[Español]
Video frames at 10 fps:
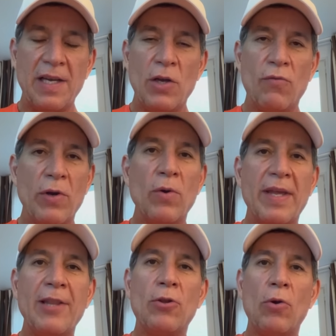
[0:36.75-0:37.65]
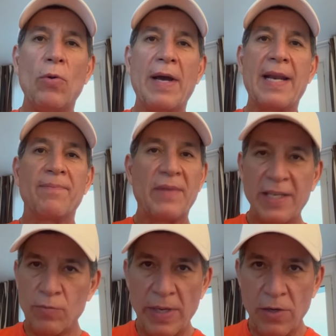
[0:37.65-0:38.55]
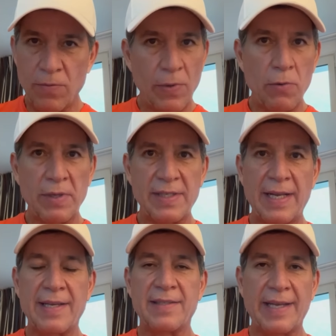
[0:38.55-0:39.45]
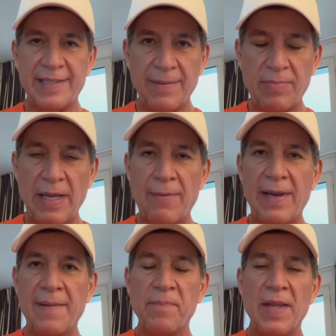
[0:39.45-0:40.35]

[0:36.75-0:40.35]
Fueron quinto lugar, que es bueno, bueno a secas, aceptable.